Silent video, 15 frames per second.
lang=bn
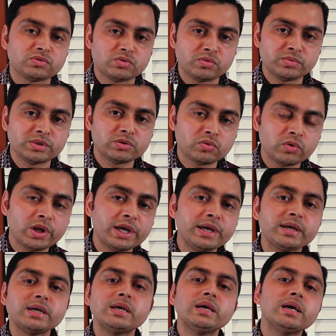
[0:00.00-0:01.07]
ছবি তুলে
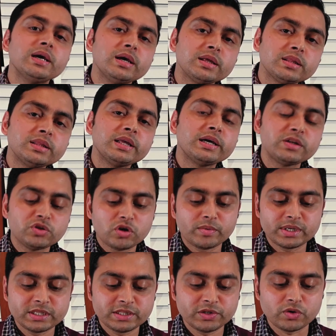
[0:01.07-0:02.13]
দেন
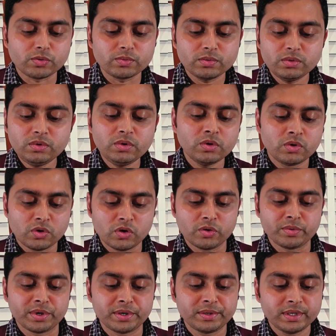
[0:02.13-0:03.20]
জমা দিতে
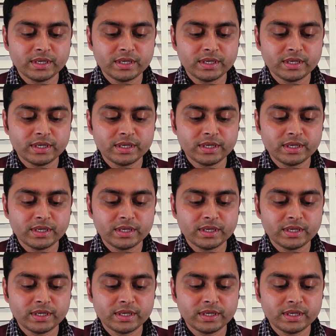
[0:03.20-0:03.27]
হবে